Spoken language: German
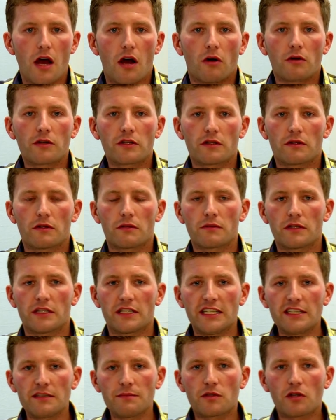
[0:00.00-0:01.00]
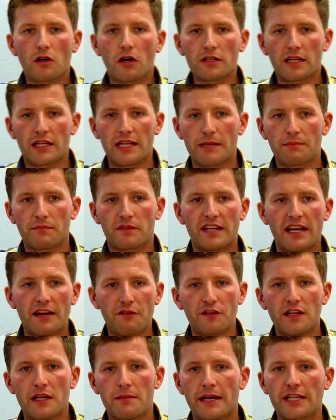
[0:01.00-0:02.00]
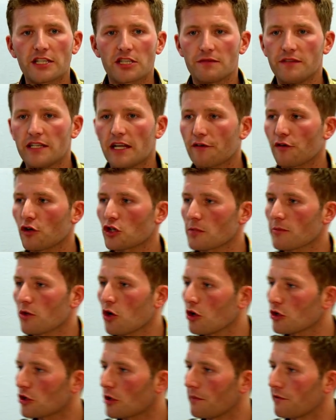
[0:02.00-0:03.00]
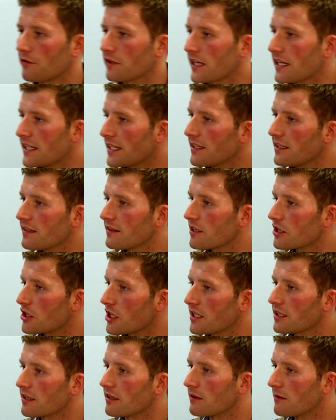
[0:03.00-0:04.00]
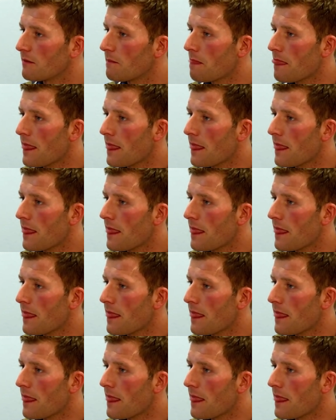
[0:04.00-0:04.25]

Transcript: Und, und in diesem Trott leben sehr viele Menschen, wie der Frosch im Kochtopf. Kennt ihr diese Geschichte?